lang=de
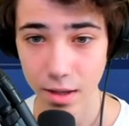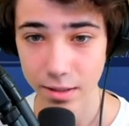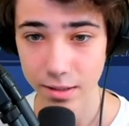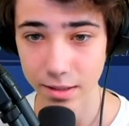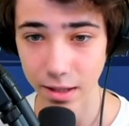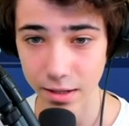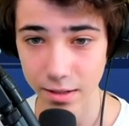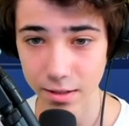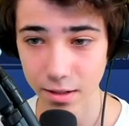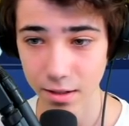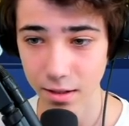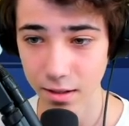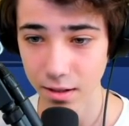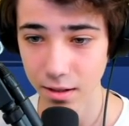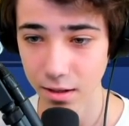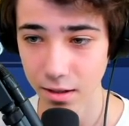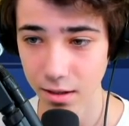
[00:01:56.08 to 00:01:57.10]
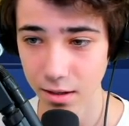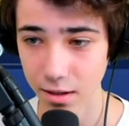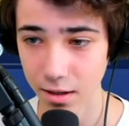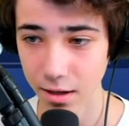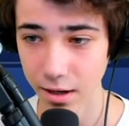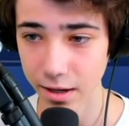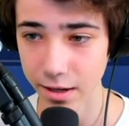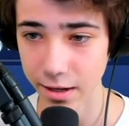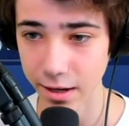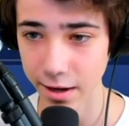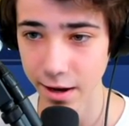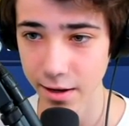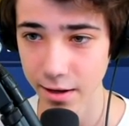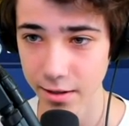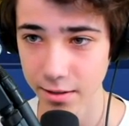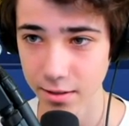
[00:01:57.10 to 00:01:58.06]
Dann ein
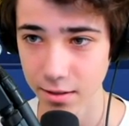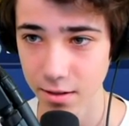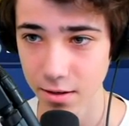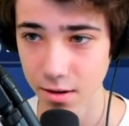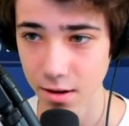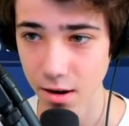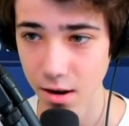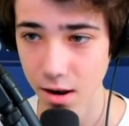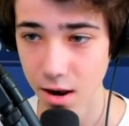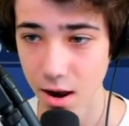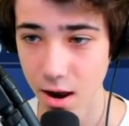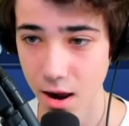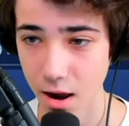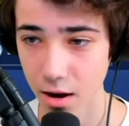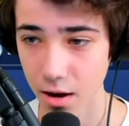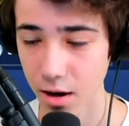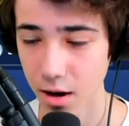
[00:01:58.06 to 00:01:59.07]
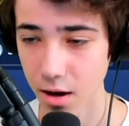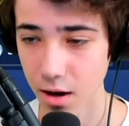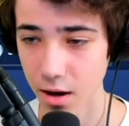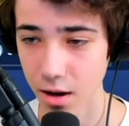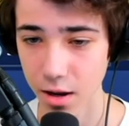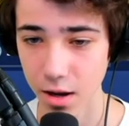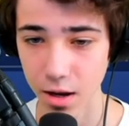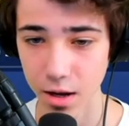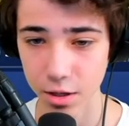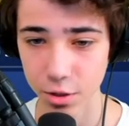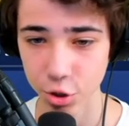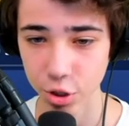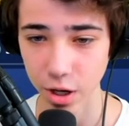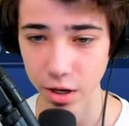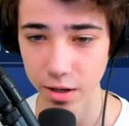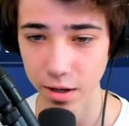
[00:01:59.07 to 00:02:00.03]
Hängegleiter. Ja, ist
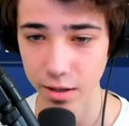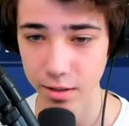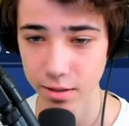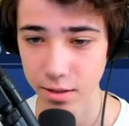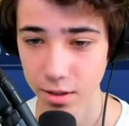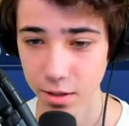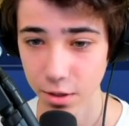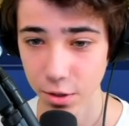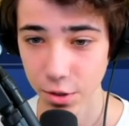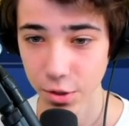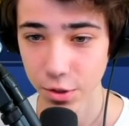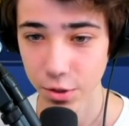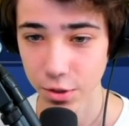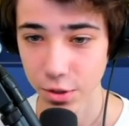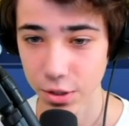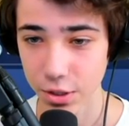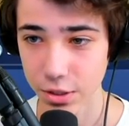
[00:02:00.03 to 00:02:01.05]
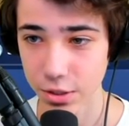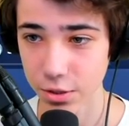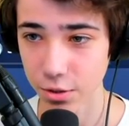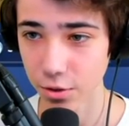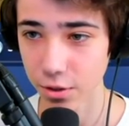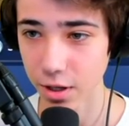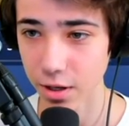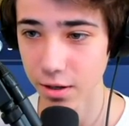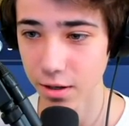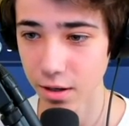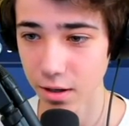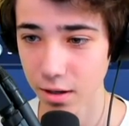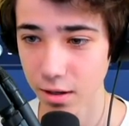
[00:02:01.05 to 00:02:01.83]
Standard. So, dann